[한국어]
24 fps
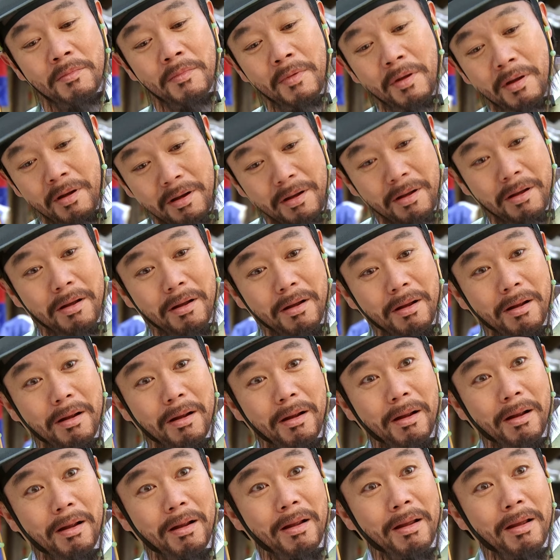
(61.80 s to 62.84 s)

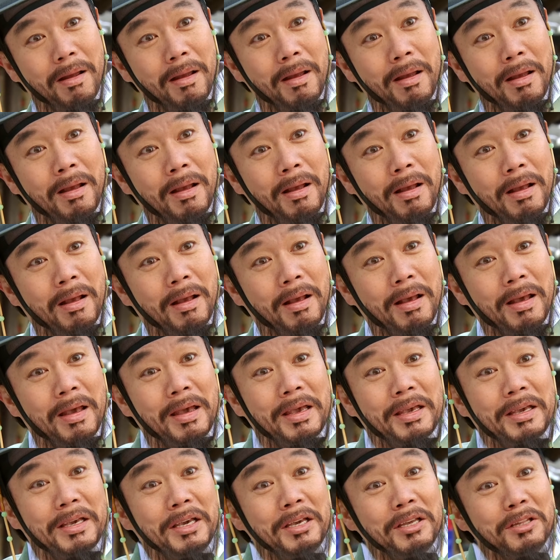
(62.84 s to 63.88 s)
하,
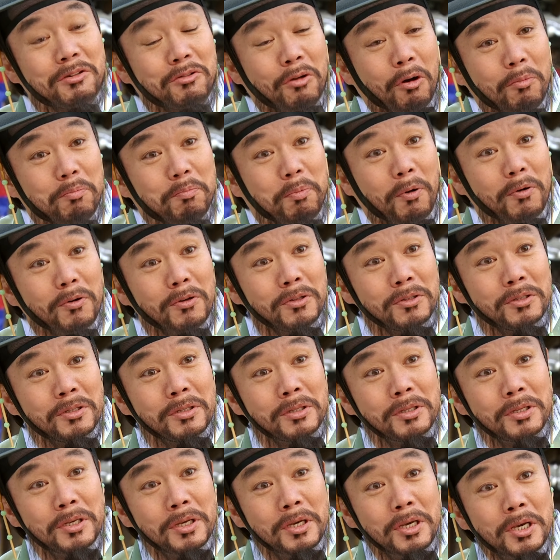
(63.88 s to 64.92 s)
이 도포는
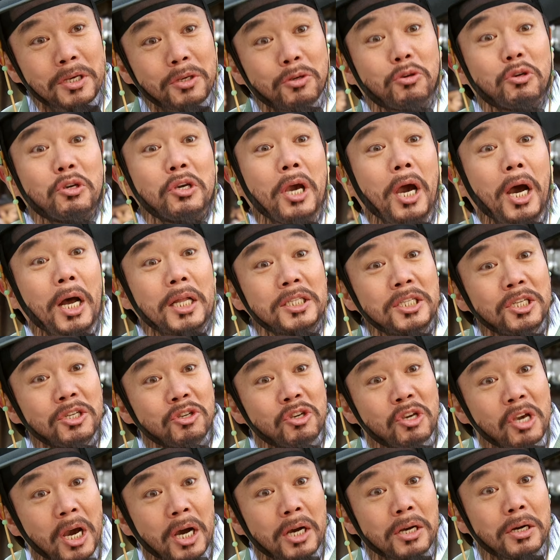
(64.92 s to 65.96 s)
귀하디
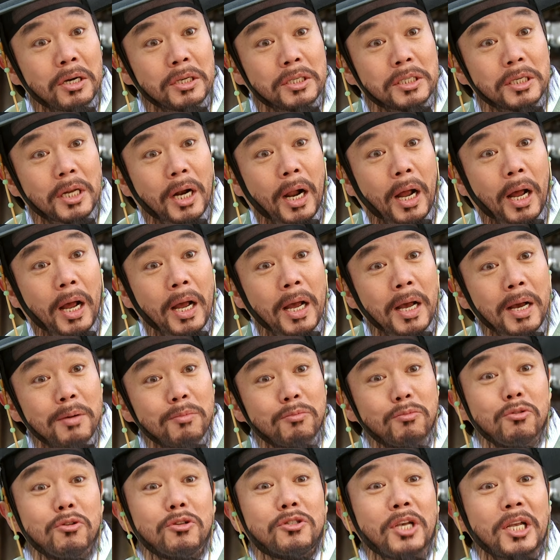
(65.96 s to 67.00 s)
귀한 것이라
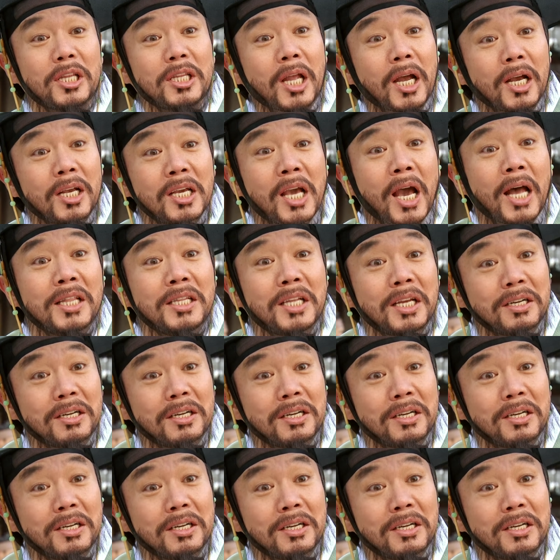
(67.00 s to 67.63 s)
물세탁이 안